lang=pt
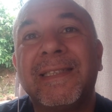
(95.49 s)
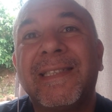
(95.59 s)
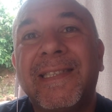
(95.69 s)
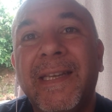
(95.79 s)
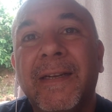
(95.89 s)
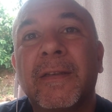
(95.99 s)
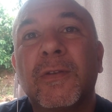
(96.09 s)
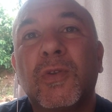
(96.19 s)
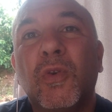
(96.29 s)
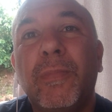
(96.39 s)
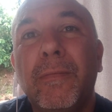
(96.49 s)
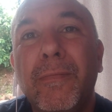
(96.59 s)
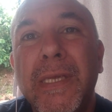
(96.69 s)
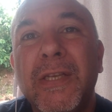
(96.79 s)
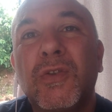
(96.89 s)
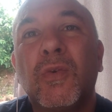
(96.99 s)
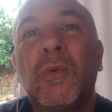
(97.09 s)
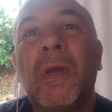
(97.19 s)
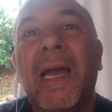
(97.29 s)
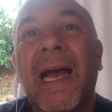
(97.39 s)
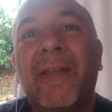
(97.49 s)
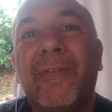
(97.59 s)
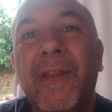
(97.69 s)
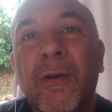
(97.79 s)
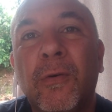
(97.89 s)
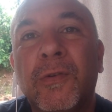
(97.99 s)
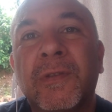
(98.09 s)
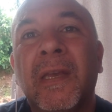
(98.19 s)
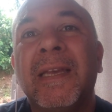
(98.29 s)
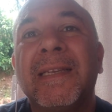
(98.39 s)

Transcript: Ser submisso a Deus.